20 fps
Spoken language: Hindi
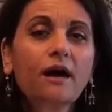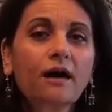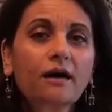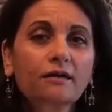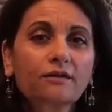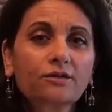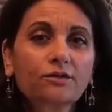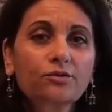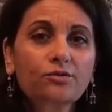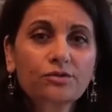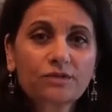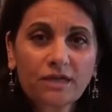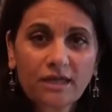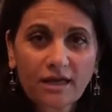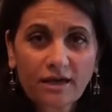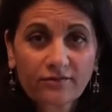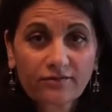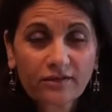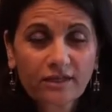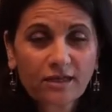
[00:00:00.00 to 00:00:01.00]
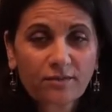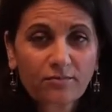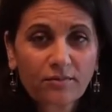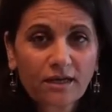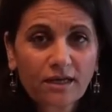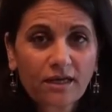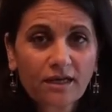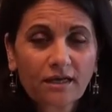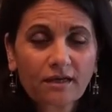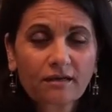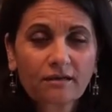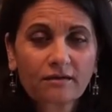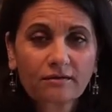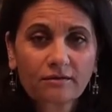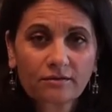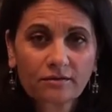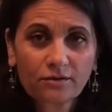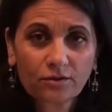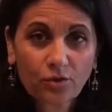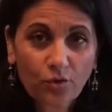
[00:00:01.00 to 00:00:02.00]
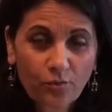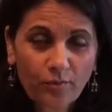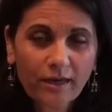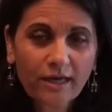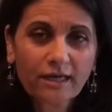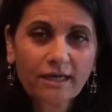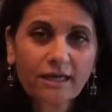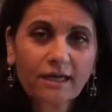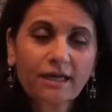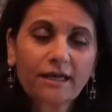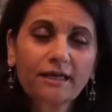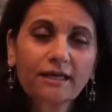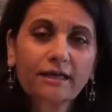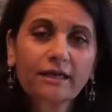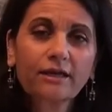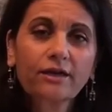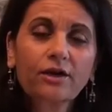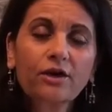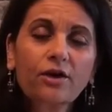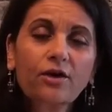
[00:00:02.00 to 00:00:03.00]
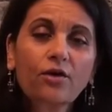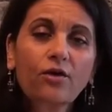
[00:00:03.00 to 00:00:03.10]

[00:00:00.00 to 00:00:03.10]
हर दूसरे हफ्ते में दो महीने के लिए